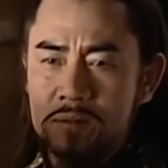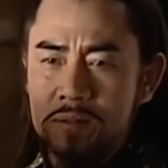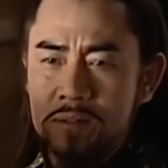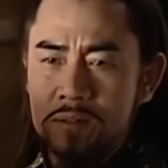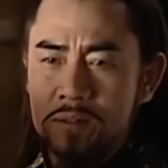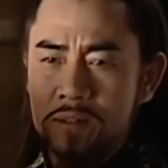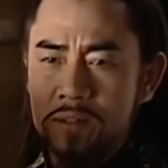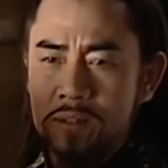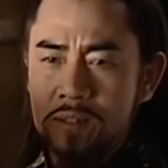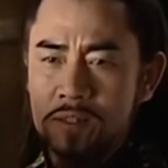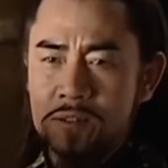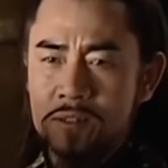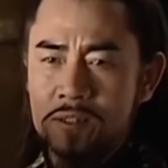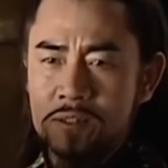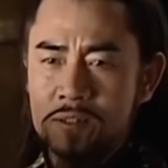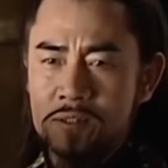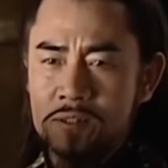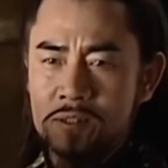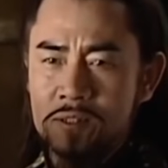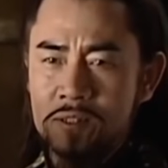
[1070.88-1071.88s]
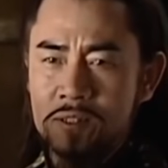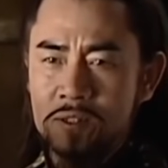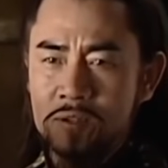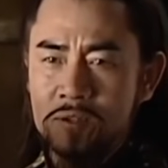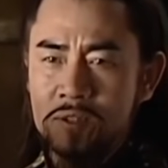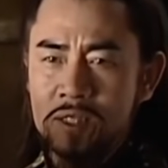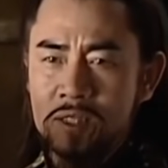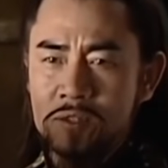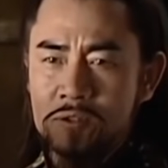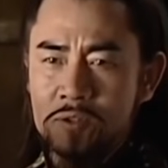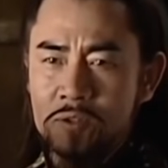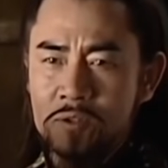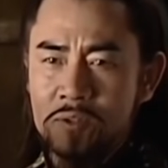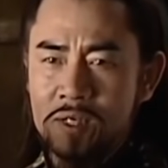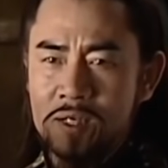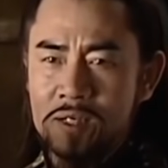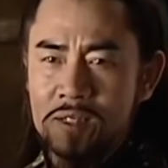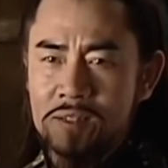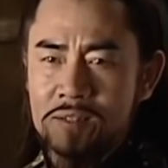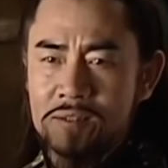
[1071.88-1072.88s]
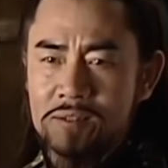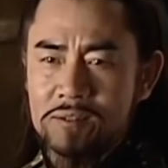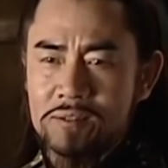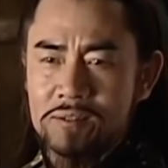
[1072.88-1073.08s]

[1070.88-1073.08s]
你的这青瓷里有2句话，